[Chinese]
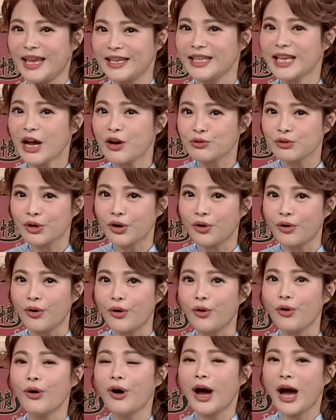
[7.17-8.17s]
要
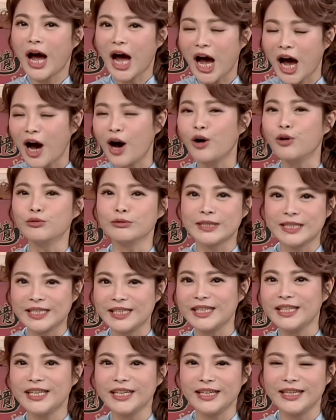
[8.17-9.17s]
有好
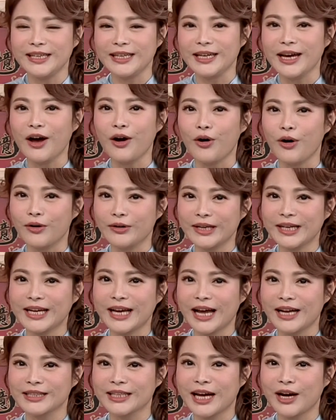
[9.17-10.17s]
肌力，然后好力
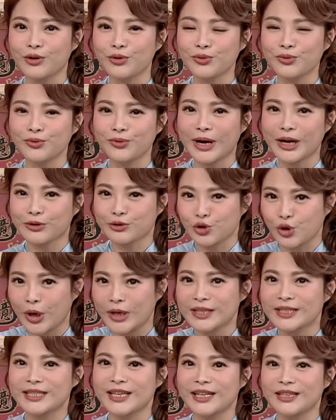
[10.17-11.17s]
卡桃呼啊，
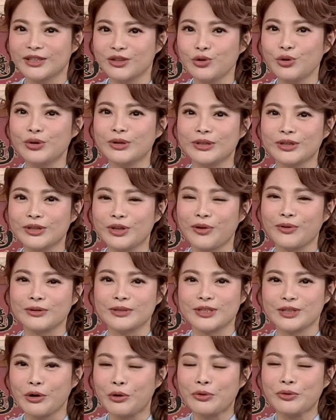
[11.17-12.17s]
全身运动
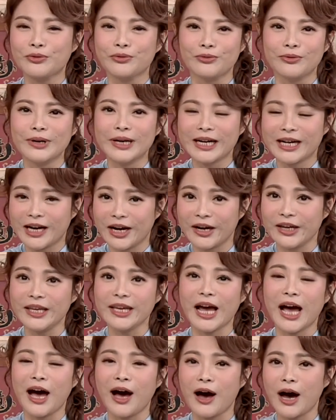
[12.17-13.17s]
走路可
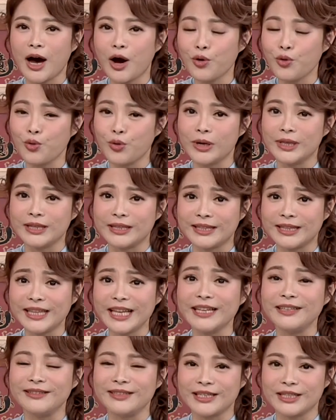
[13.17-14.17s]
以好好稳
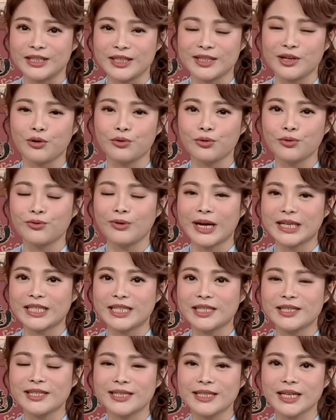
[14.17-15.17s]
定的走路啊。
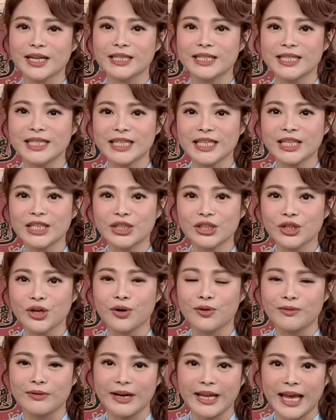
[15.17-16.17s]
其实这个肌
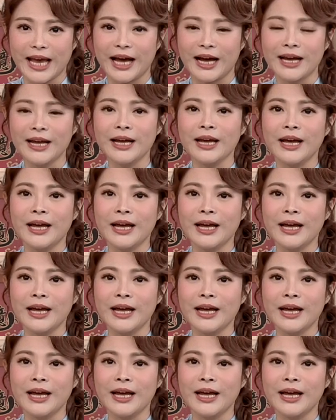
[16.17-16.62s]
肉量、